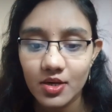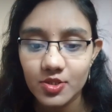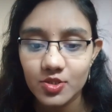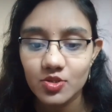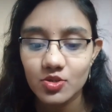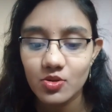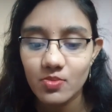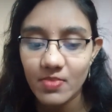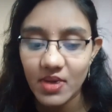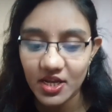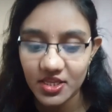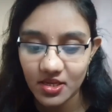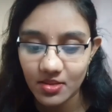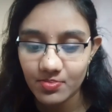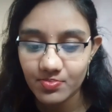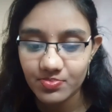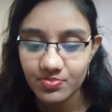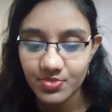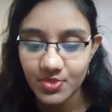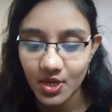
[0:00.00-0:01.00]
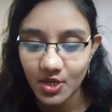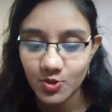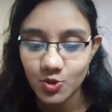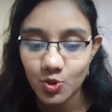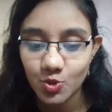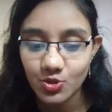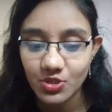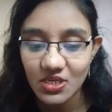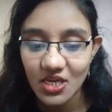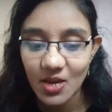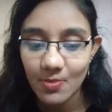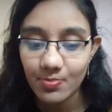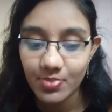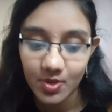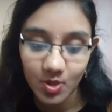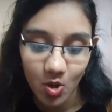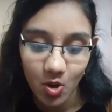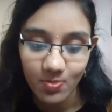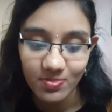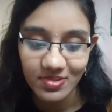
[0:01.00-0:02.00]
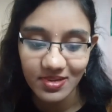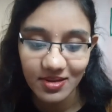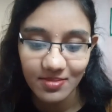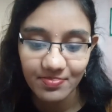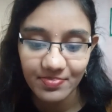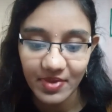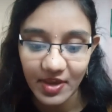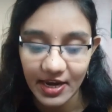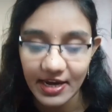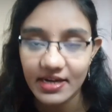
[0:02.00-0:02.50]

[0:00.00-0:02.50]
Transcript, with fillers: యునో uh, మనం uh, చూసే ప్రాబ్లం